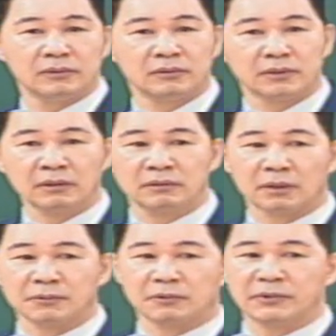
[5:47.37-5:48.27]
나는
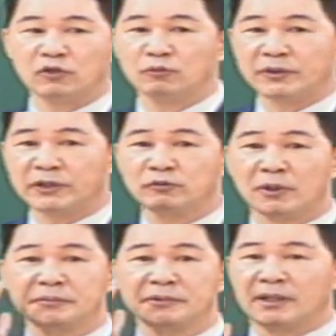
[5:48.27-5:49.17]
딱 예수
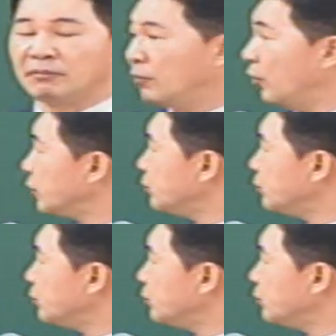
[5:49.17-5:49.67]
바랍니다. 모든